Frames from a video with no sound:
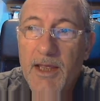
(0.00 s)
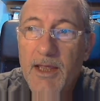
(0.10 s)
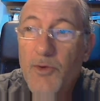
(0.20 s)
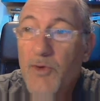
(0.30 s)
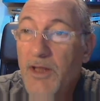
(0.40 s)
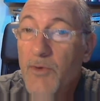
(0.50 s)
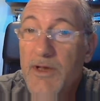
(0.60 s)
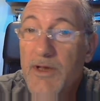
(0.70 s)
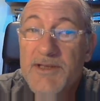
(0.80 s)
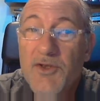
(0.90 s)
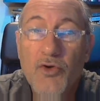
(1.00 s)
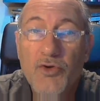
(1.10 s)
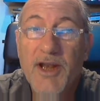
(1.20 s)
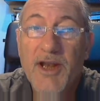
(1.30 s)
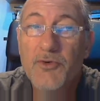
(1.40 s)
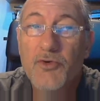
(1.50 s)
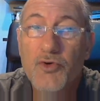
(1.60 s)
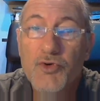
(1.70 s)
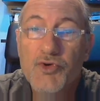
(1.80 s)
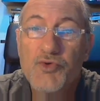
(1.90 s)
E in una di queste ho
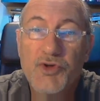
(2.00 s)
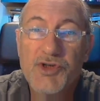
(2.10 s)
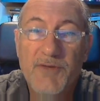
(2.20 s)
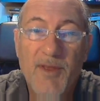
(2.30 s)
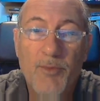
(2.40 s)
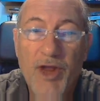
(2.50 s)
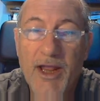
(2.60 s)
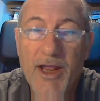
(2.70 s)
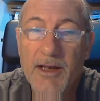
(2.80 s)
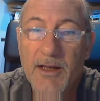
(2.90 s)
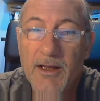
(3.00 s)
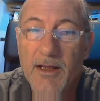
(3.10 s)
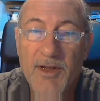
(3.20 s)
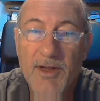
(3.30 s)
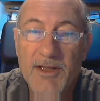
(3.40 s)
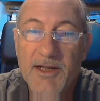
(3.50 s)
incontrato, ho conosciuto Silvia Monelli,